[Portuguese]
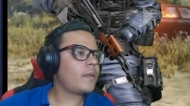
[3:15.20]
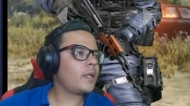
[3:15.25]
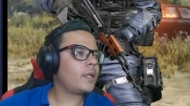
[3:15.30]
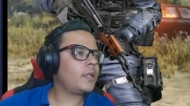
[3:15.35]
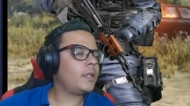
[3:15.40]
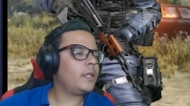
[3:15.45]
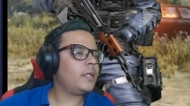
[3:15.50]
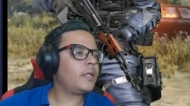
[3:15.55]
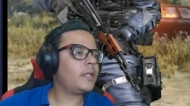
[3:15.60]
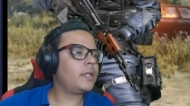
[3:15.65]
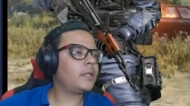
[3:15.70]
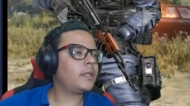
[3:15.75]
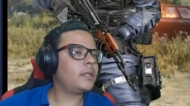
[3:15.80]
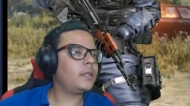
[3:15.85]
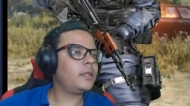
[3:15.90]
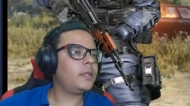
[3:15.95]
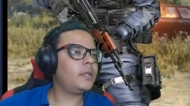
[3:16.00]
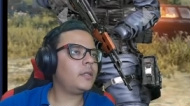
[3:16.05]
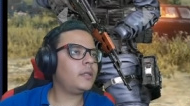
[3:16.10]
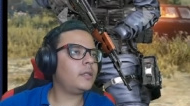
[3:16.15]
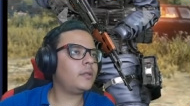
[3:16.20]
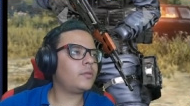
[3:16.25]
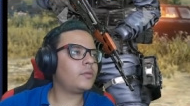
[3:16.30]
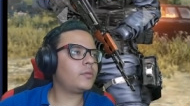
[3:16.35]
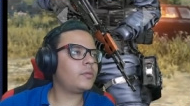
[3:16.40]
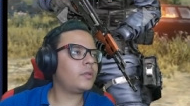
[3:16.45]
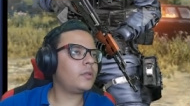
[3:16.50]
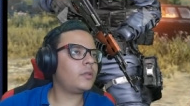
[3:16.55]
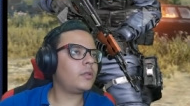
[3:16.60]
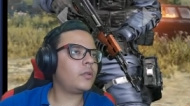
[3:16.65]
Chega aqui. Não,
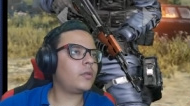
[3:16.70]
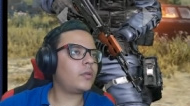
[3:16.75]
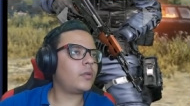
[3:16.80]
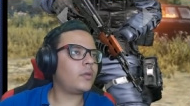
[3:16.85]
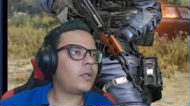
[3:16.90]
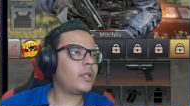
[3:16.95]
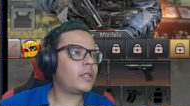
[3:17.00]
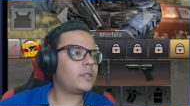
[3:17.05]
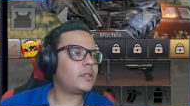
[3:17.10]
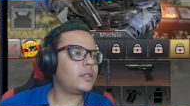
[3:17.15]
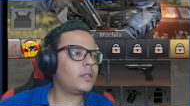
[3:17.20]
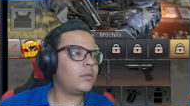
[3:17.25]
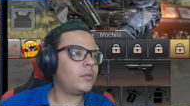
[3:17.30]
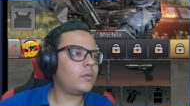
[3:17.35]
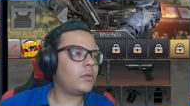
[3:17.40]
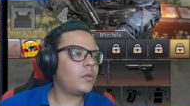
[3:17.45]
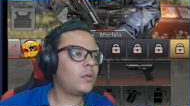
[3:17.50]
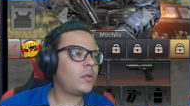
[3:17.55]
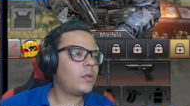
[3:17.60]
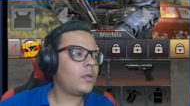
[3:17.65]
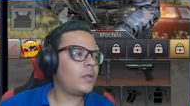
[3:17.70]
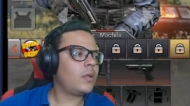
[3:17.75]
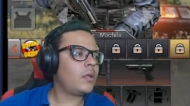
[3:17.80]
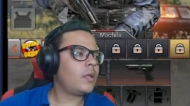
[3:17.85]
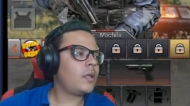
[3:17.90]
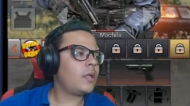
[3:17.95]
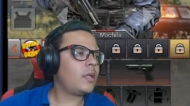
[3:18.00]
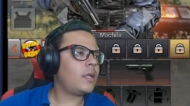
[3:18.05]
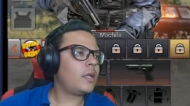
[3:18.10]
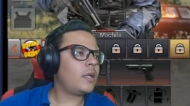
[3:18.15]
não, não, não. É assim não.
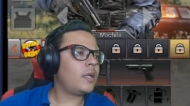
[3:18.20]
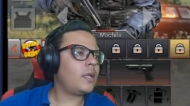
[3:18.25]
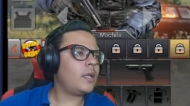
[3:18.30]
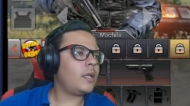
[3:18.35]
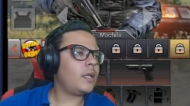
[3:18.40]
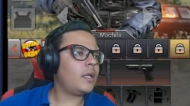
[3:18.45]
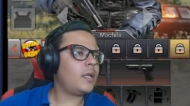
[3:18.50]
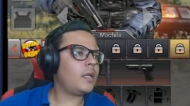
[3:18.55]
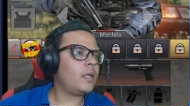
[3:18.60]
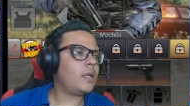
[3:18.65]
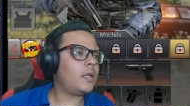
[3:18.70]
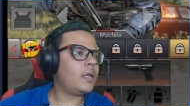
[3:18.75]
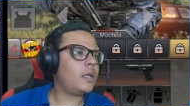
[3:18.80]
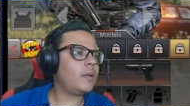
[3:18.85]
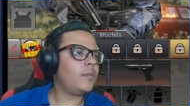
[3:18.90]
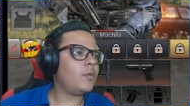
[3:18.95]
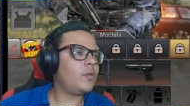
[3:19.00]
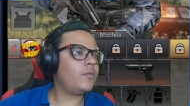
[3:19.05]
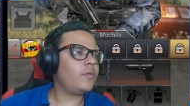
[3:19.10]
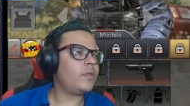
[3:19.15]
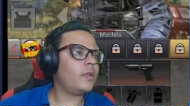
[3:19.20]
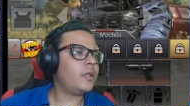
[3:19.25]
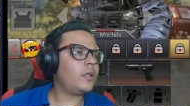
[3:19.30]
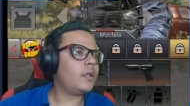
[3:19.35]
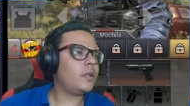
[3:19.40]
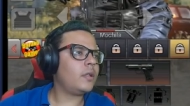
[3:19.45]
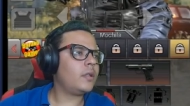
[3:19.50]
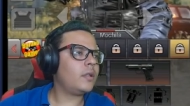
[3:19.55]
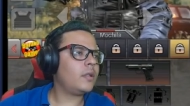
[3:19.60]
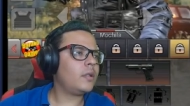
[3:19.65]
É, remover.
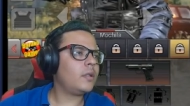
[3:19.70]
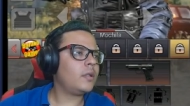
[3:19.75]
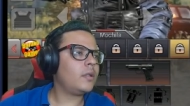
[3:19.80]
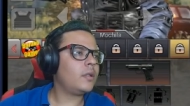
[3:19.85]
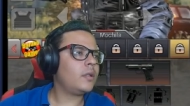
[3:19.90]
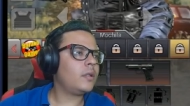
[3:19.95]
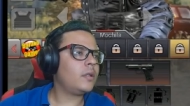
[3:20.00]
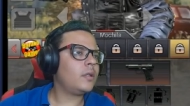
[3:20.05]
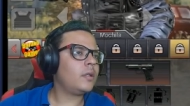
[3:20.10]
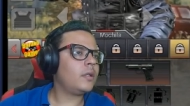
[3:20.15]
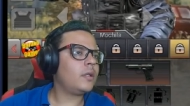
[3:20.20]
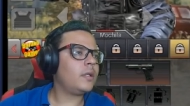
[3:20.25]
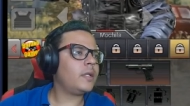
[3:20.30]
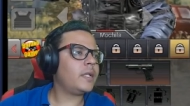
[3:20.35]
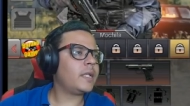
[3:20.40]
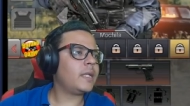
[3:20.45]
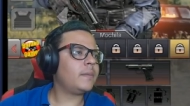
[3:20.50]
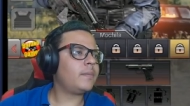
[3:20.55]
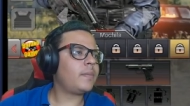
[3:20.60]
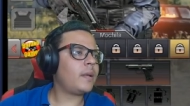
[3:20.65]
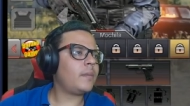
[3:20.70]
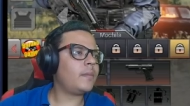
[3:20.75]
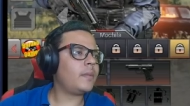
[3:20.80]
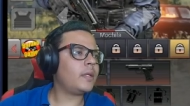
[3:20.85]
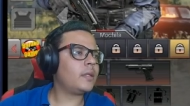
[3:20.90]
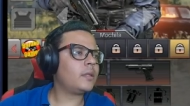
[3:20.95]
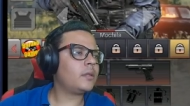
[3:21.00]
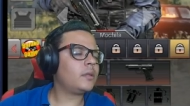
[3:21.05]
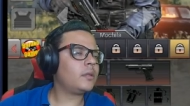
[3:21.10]
Equipamento.